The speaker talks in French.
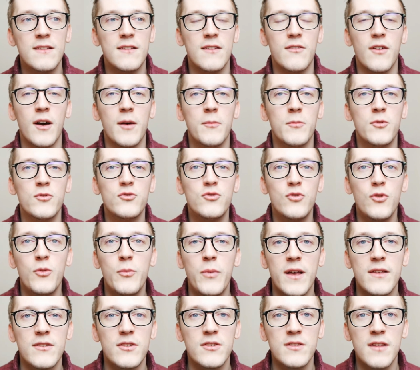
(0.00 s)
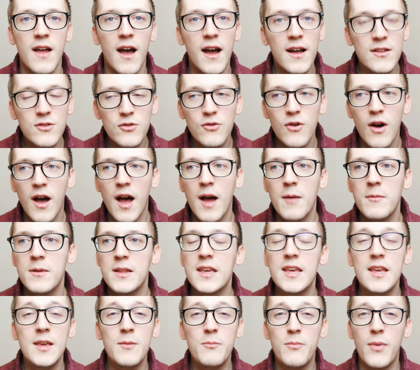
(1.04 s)
c'est vraiment deux personnes adorables,
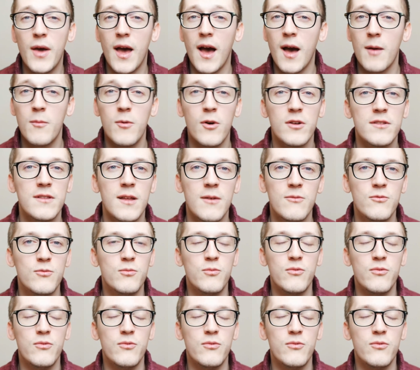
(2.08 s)
hyper abordables.